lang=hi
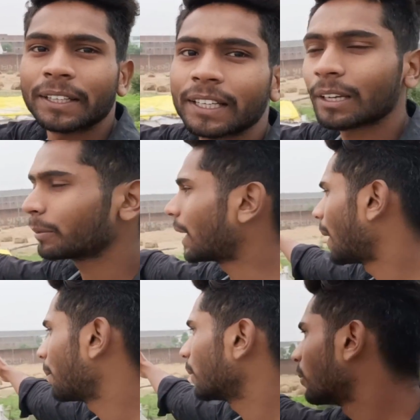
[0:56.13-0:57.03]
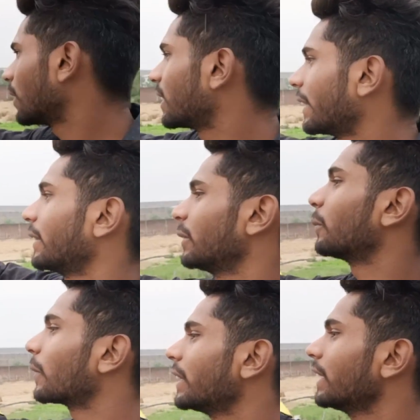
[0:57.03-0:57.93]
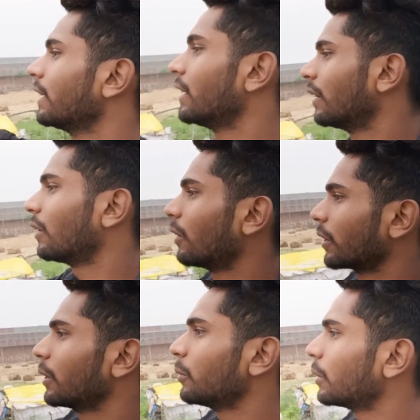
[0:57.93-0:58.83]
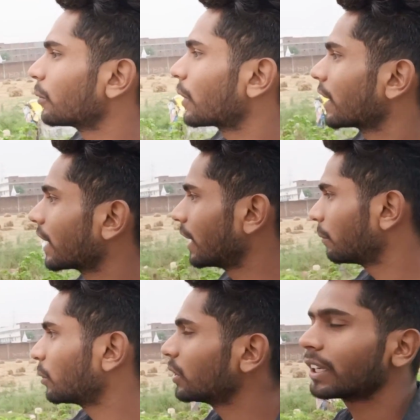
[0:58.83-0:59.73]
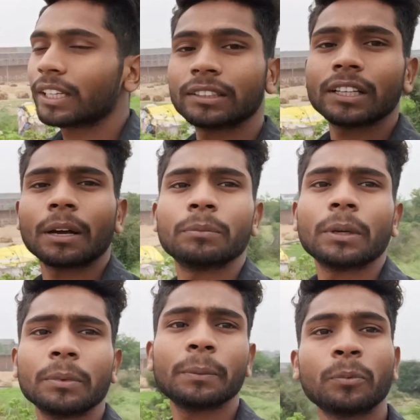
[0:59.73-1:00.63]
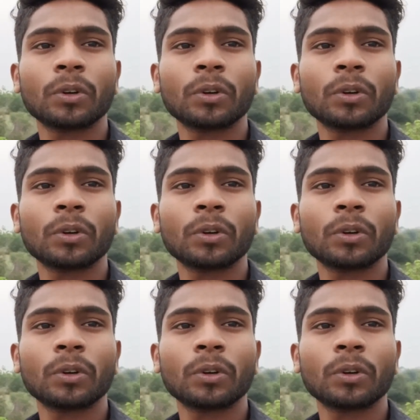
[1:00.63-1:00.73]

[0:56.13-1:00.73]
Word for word: लेकिन अब यहाँ पे थोड़ी खेती हो गई है और गेहूँ वेहूँ कट गए हैं पूरी तरीके से अब जब ये